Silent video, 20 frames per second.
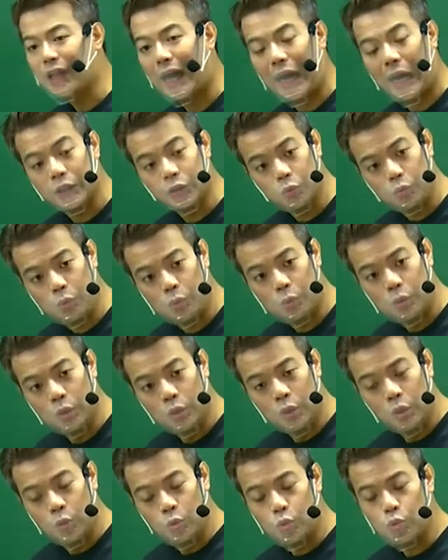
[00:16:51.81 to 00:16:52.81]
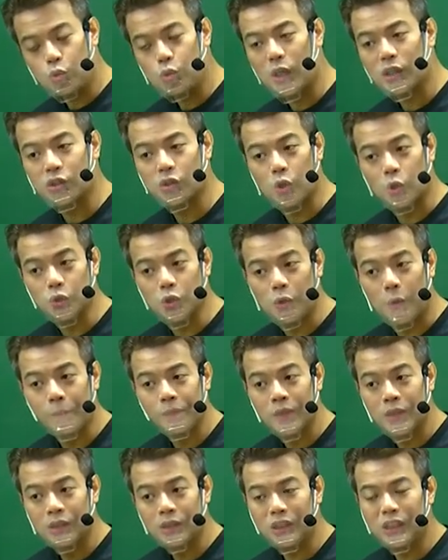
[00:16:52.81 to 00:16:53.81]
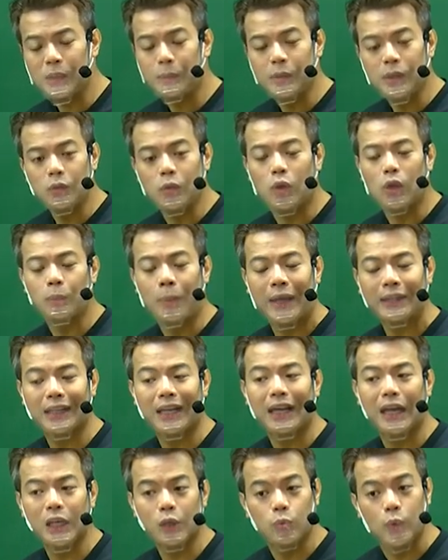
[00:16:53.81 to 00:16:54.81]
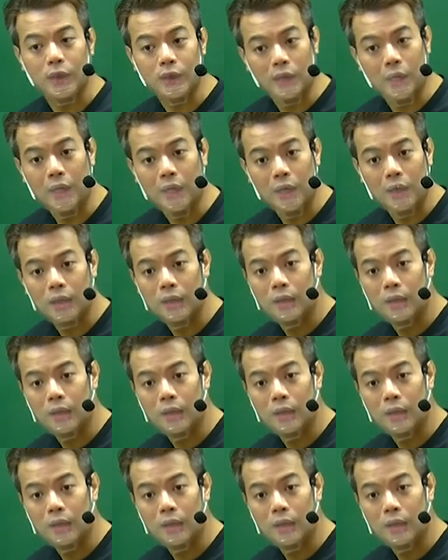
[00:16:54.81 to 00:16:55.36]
나가지고 소송에서 져서 12억을 배상하기로 했대.